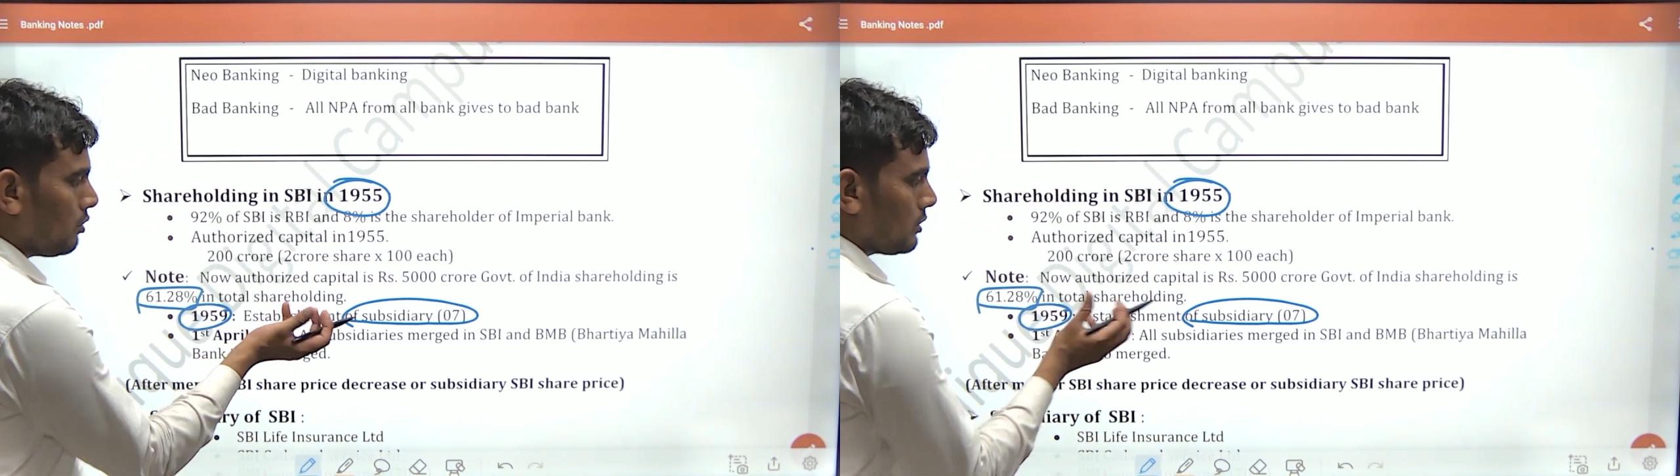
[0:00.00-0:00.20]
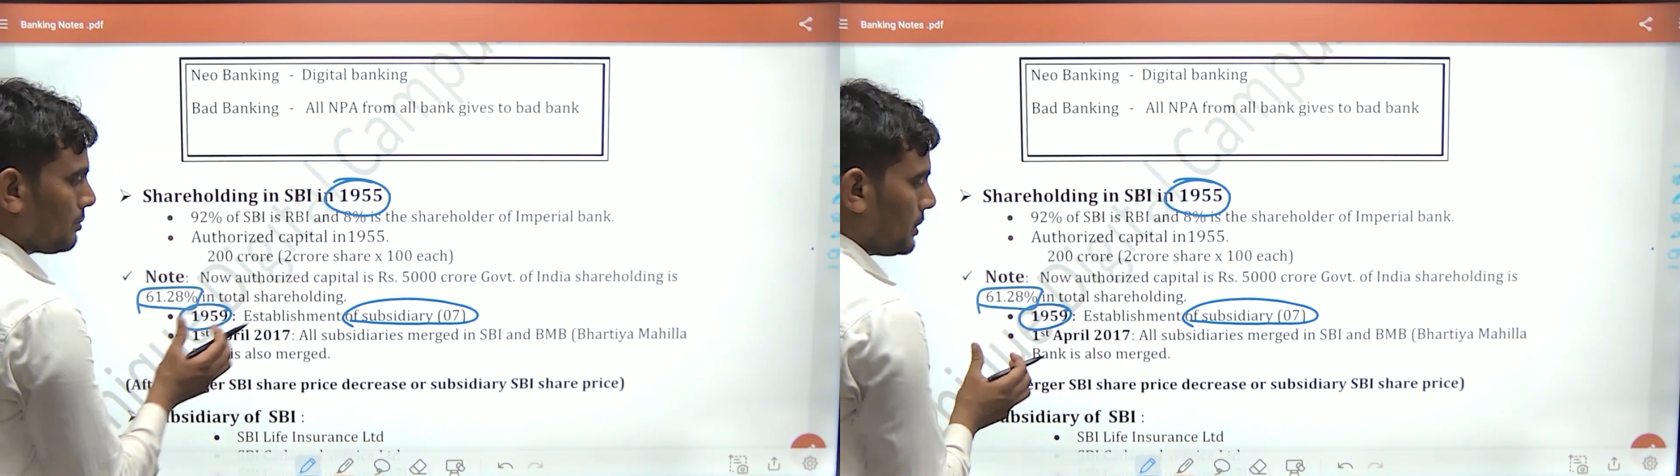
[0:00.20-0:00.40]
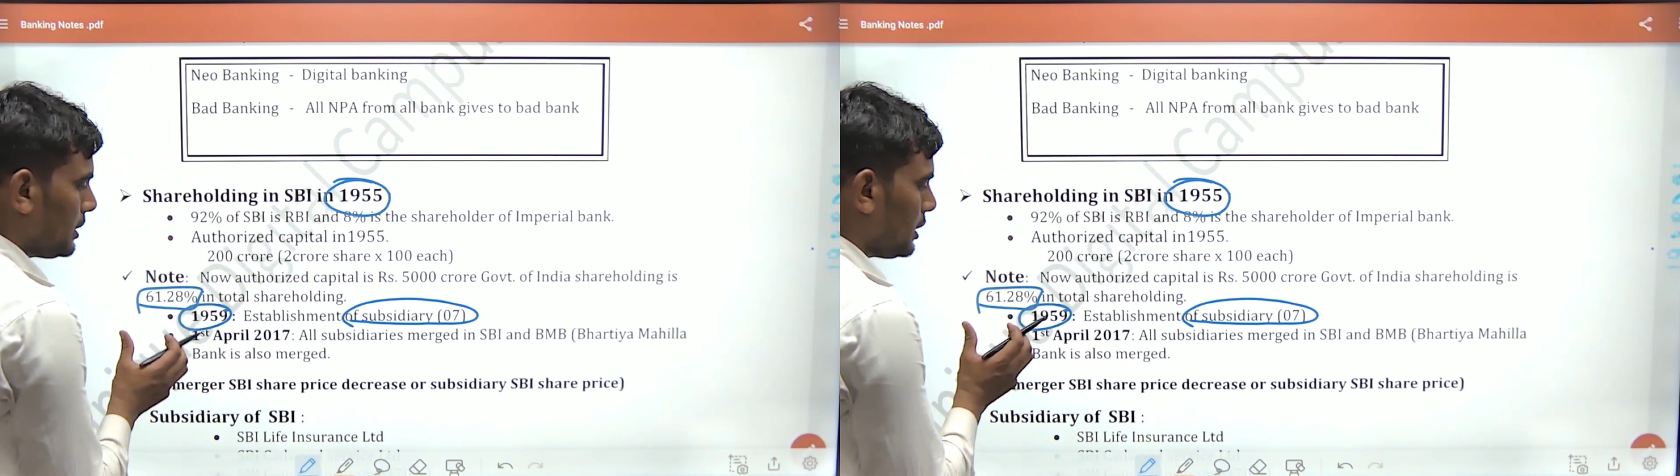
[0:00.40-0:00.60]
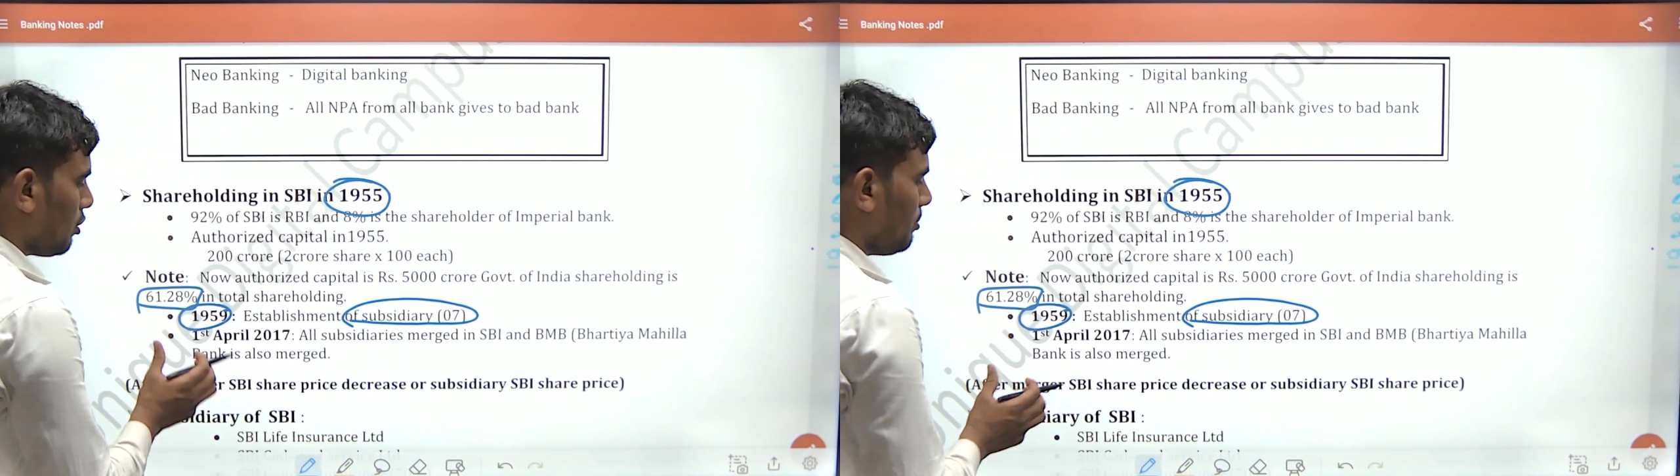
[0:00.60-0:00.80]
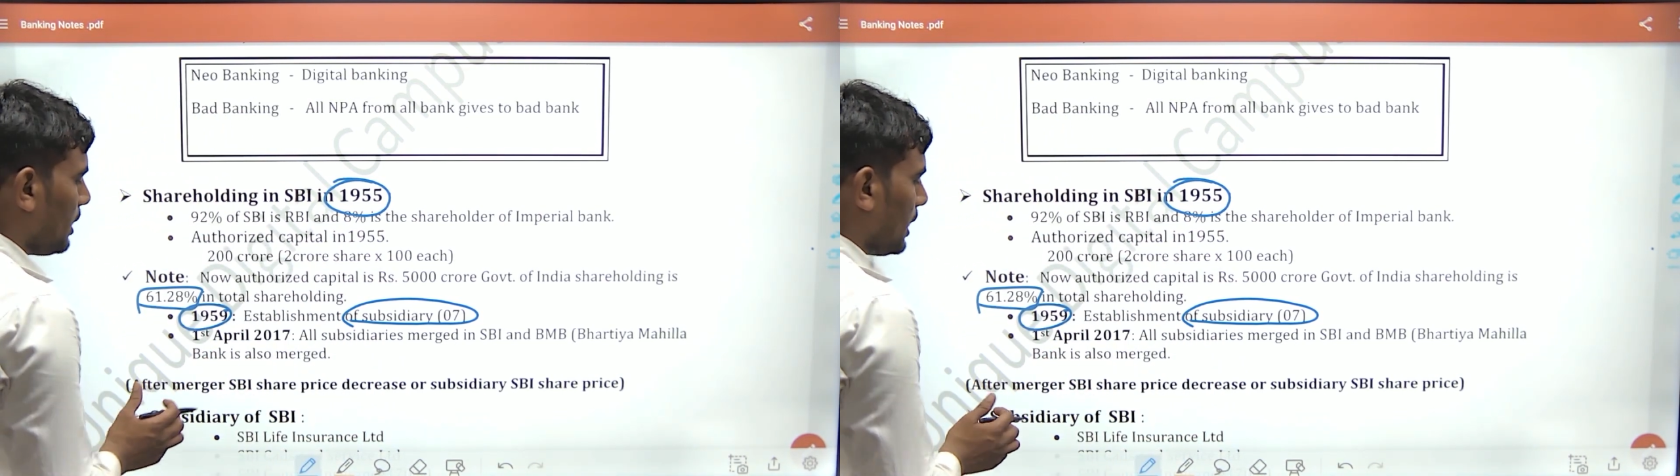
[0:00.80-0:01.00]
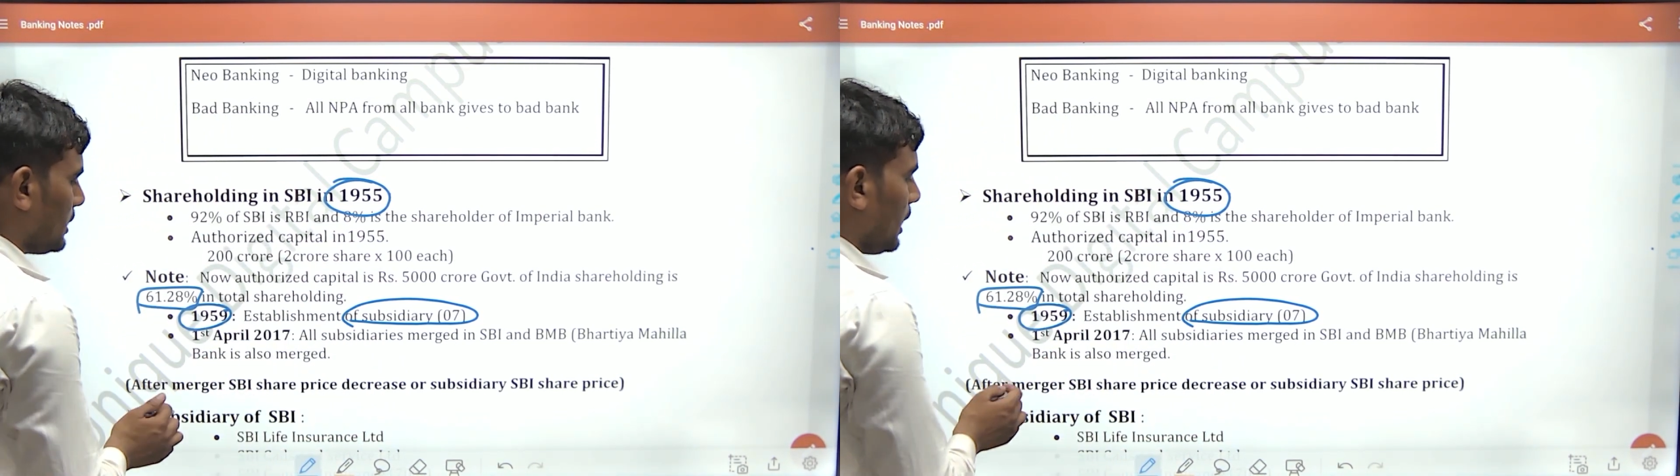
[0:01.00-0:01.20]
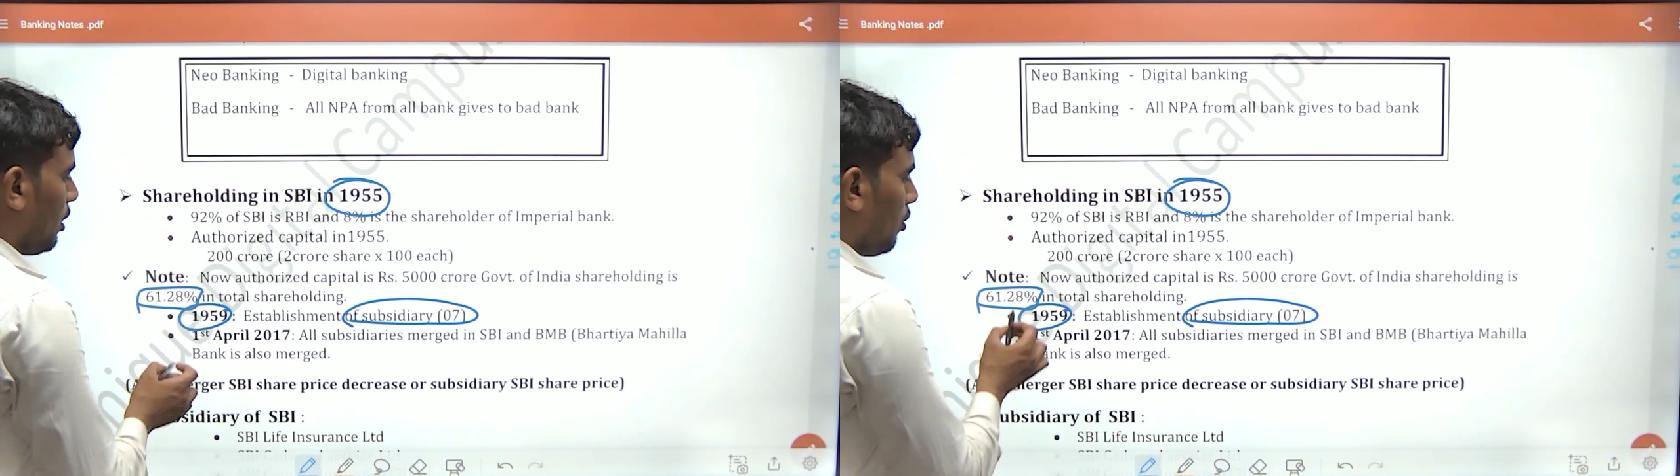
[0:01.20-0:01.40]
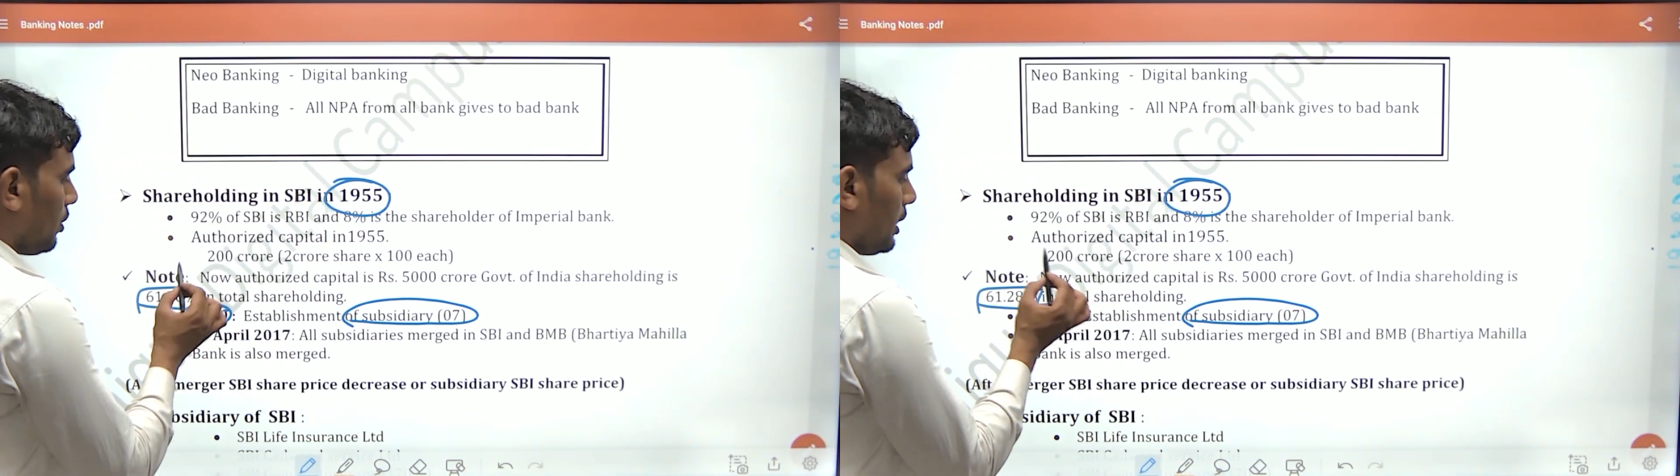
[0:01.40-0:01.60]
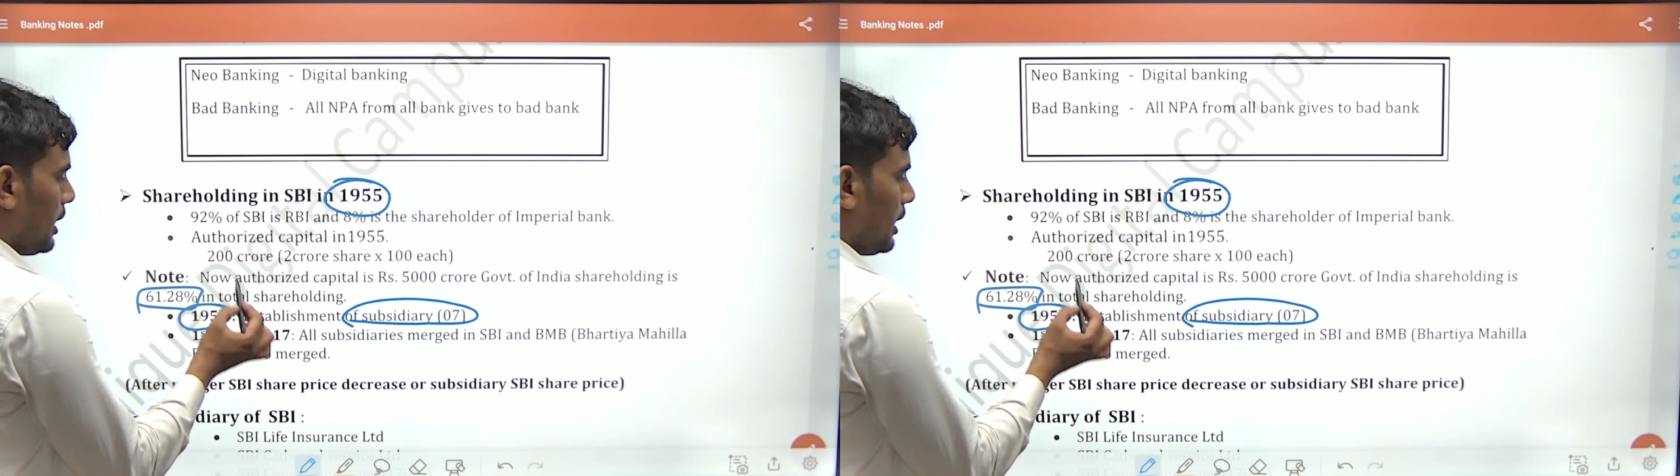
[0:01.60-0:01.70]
सब्सिडी को मिला दिया और